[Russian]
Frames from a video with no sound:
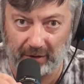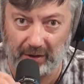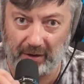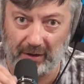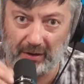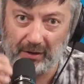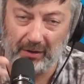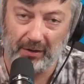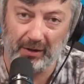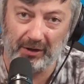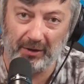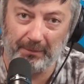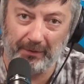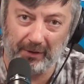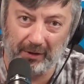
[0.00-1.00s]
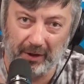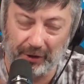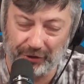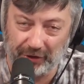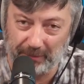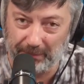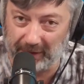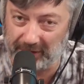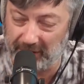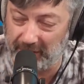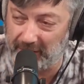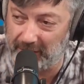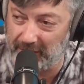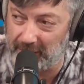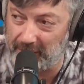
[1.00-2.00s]
Для этой передачи это
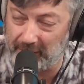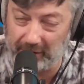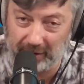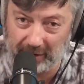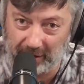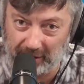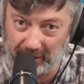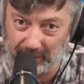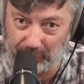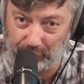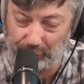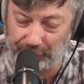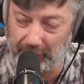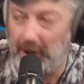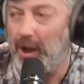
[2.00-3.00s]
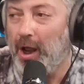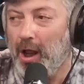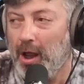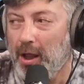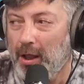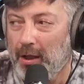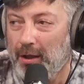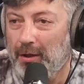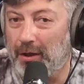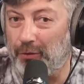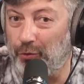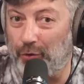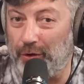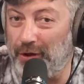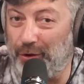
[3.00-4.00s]
последний день на неделе рабочий,
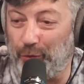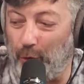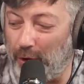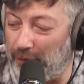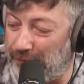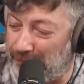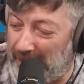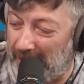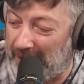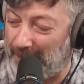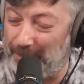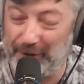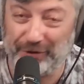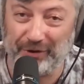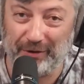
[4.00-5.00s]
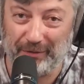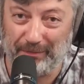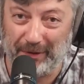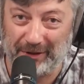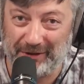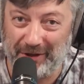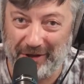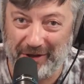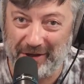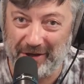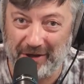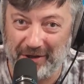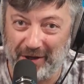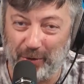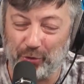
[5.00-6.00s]
но итогов, как обычно, в последние
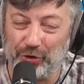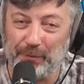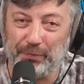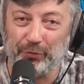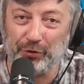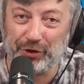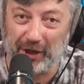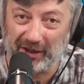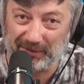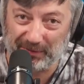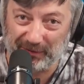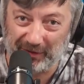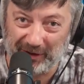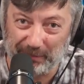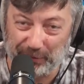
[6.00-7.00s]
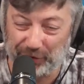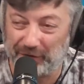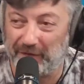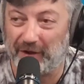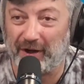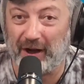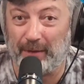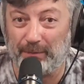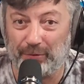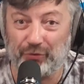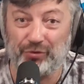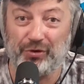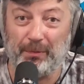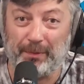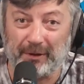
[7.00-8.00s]
недели уже не получается подводить по четвергам, потому
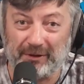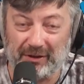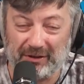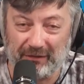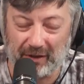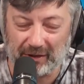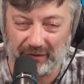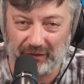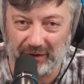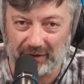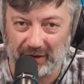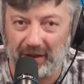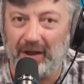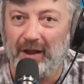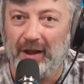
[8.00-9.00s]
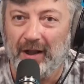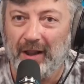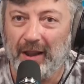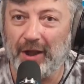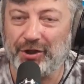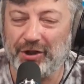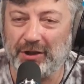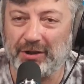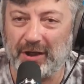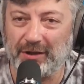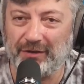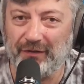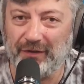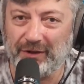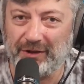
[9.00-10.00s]
что все процессы в развитии. Значит, есть
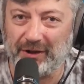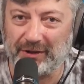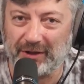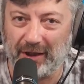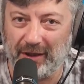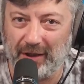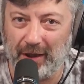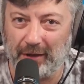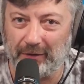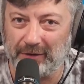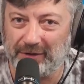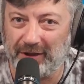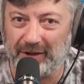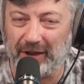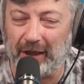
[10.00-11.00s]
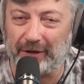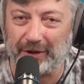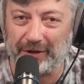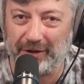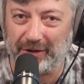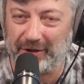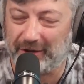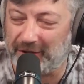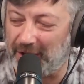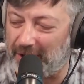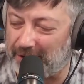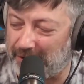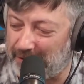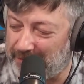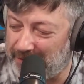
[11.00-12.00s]
развитие скандала с диктатор, не
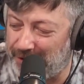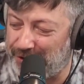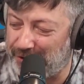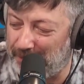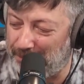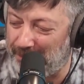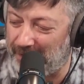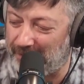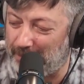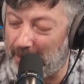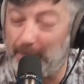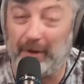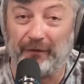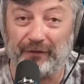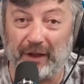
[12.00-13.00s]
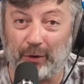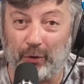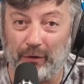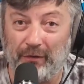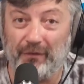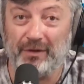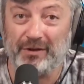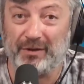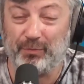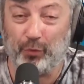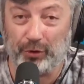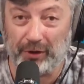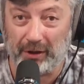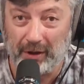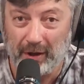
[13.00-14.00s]
диктатор. Значит, это первый момент. Второй, визит
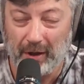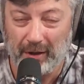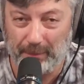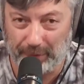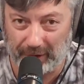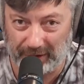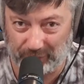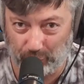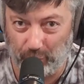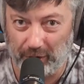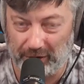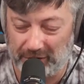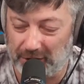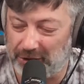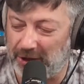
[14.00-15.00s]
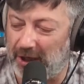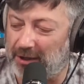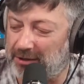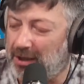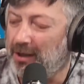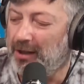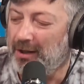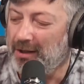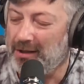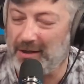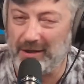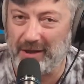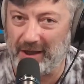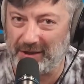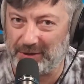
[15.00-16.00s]
Моди происходит сейчас. И
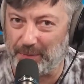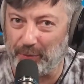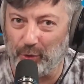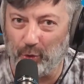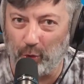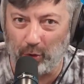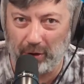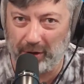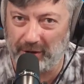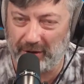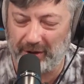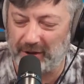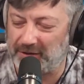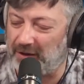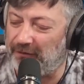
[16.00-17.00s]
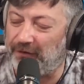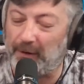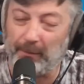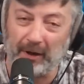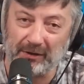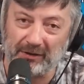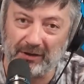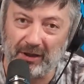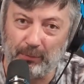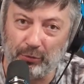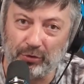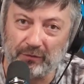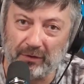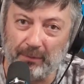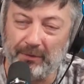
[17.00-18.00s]
есть много интересной информации. Я
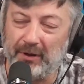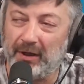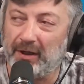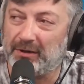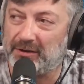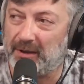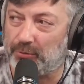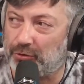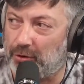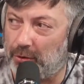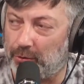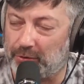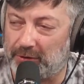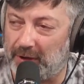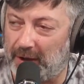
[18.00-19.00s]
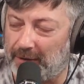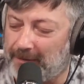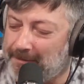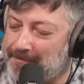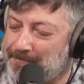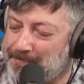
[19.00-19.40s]
буду с вами делиться тем, что я узнал.